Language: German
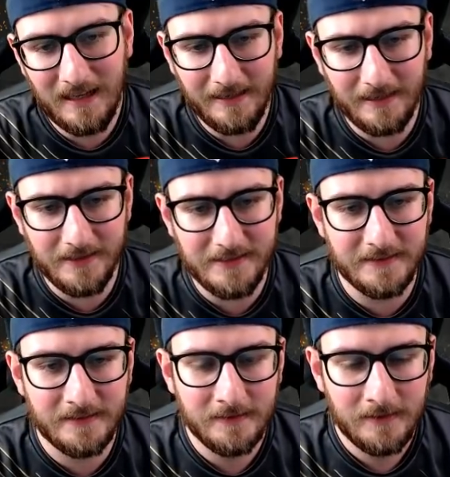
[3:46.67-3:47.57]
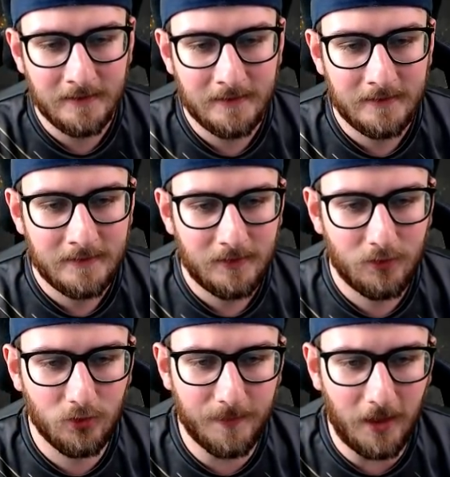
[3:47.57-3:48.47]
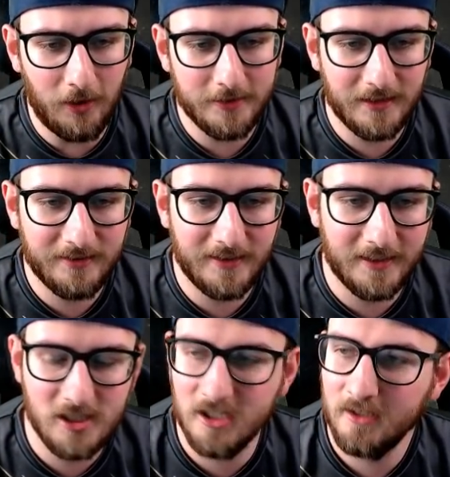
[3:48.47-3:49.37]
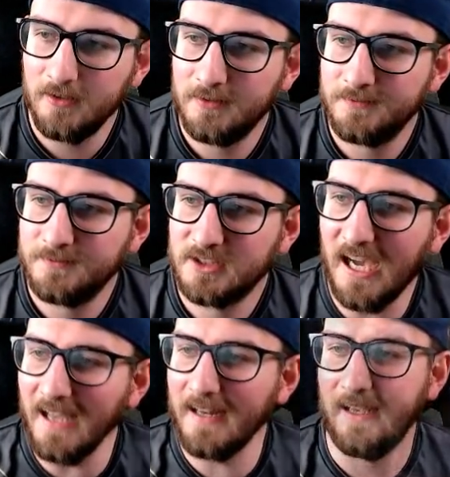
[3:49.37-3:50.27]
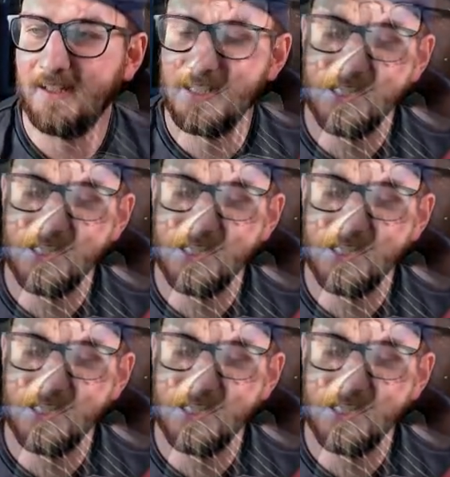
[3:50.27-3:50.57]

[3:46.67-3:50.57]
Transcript: leider nicht zu gebrauchen, der Sergi. Schade!